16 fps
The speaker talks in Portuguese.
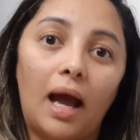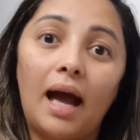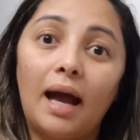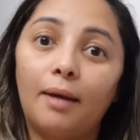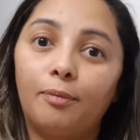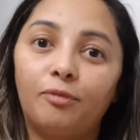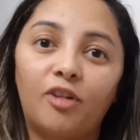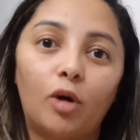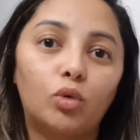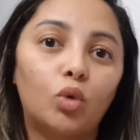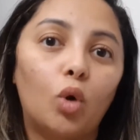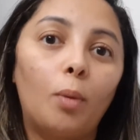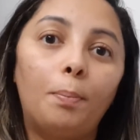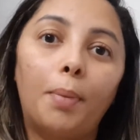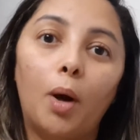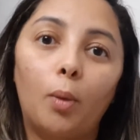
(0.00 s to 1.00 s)
Ah,
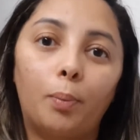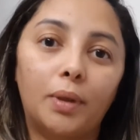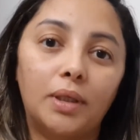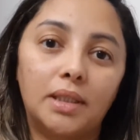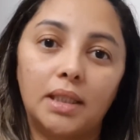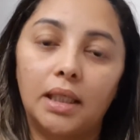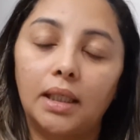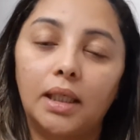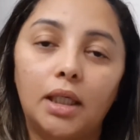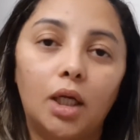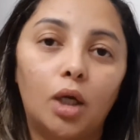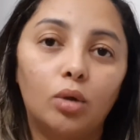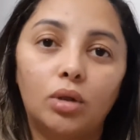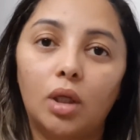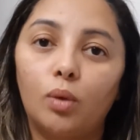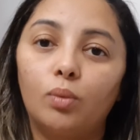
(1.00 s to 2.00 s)
faltou pão, Priscila, que
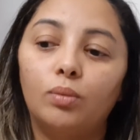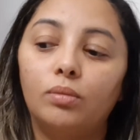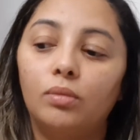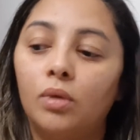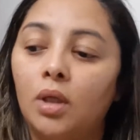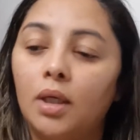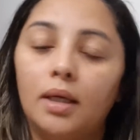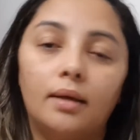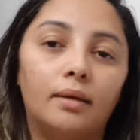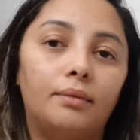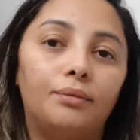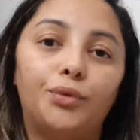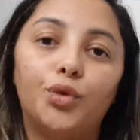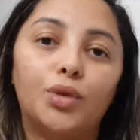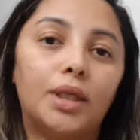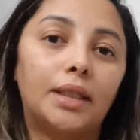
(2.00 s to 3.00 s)
eu tenho um
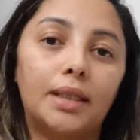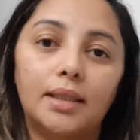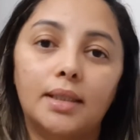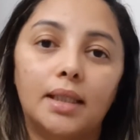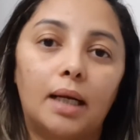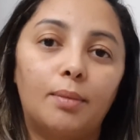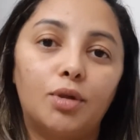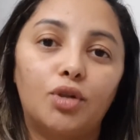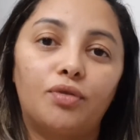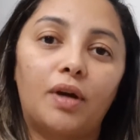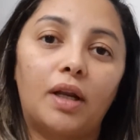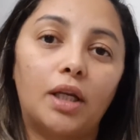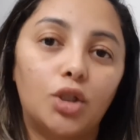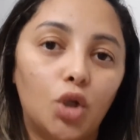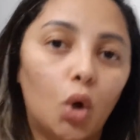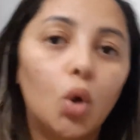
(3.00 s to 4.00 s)
200 gramas de
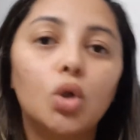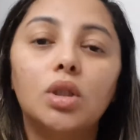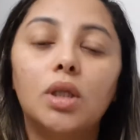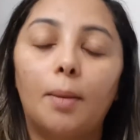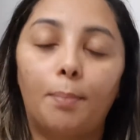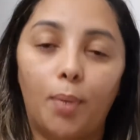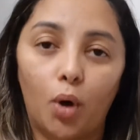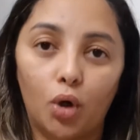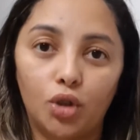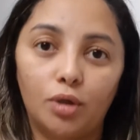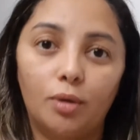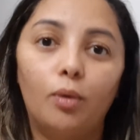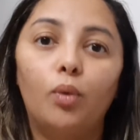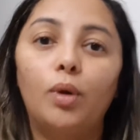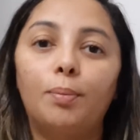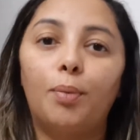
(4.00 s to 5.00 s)
farinha de rosca.
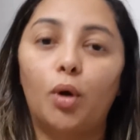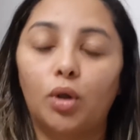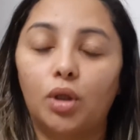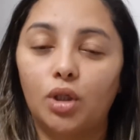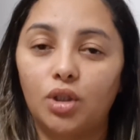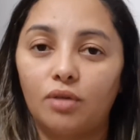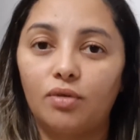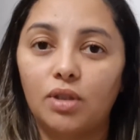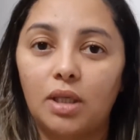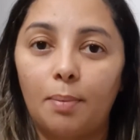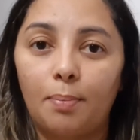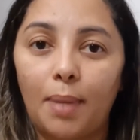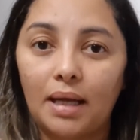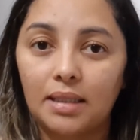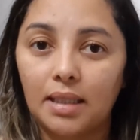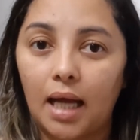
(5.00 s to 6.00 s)
Pode. O importante é você
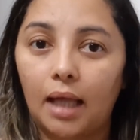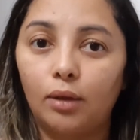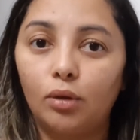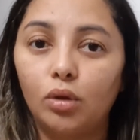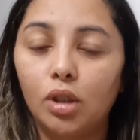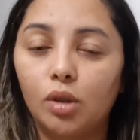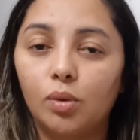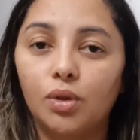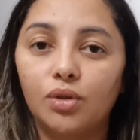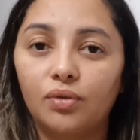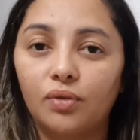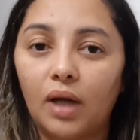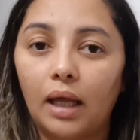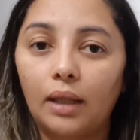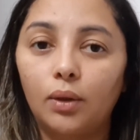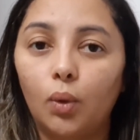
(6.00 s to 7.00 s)
passar no
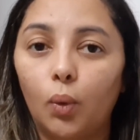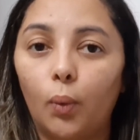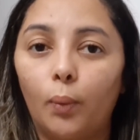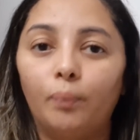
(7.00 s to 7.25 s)
liquidificador.